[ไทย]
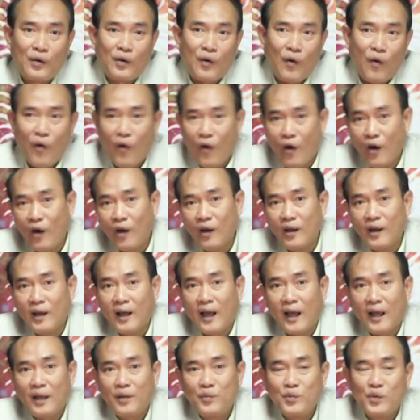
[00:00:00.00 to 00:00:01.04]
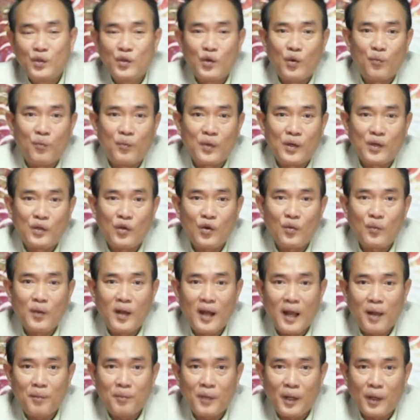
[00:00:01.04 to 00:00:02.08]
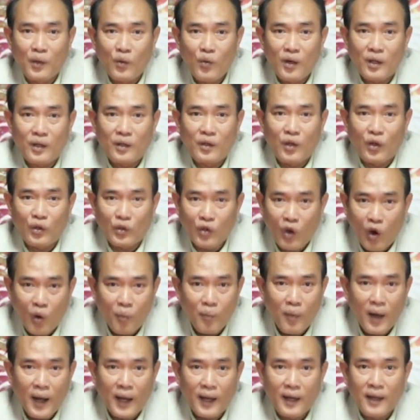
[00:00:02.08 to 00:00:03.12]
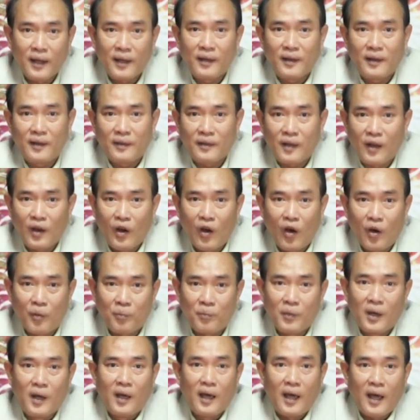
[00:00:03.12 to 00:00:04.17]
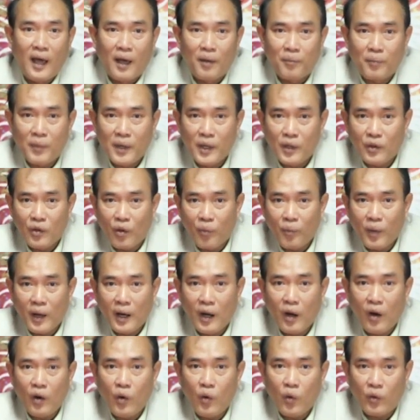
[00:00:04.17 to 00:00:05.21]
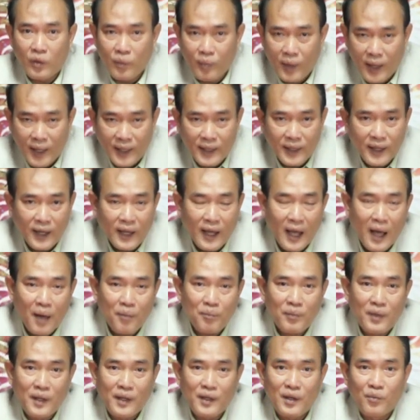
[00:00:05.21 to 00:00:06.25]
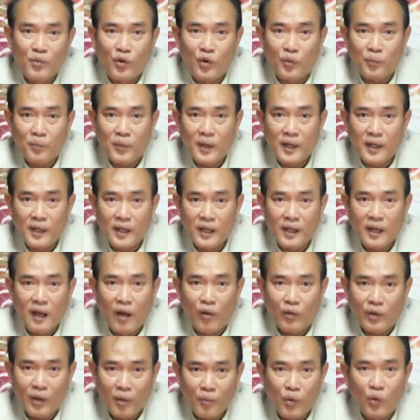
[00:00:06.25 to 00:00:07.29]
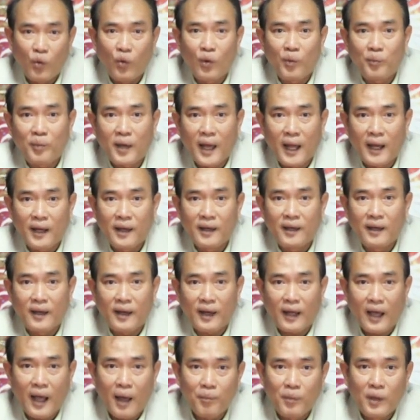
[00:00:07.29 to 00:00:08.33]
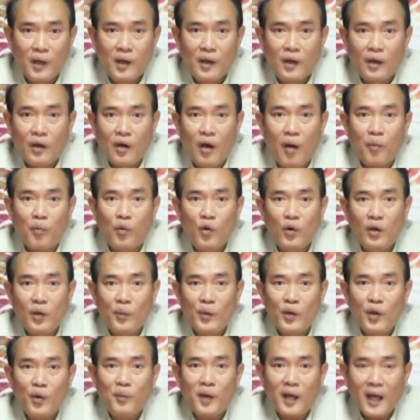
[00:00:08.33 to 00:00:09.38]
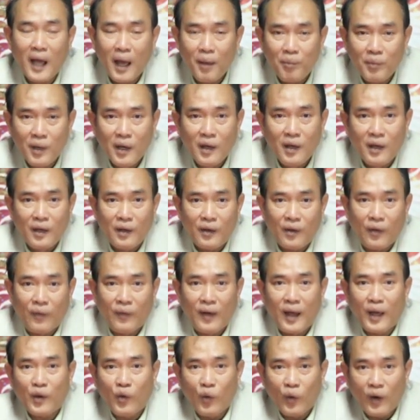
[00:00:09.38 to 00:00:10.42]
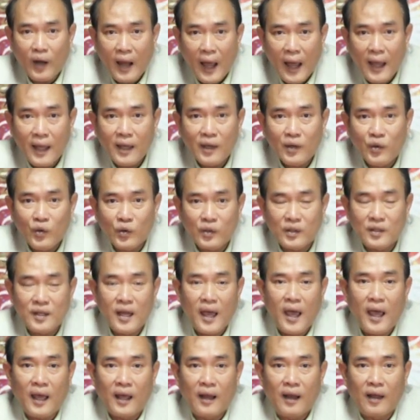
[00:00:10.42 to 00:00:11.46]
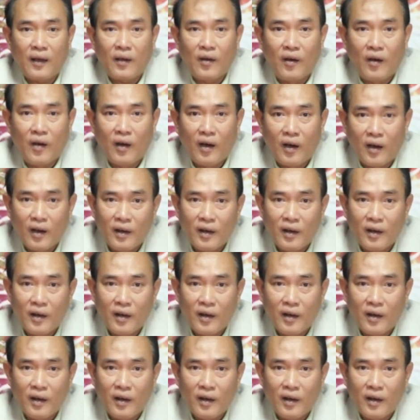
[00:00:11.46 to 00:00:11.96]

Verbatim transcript: ขอให้ท่านผู้ชมมีโชคมีลาภในงวดต่อๆไปตลอดปี2561 นะครับ ที่จะหมดปีนี้เราทำบุญร่วมกันนะครับ ขอบคุณท่านผู้ชมนะครับ กดนะกดไลค์กดแชร์ แล้วก็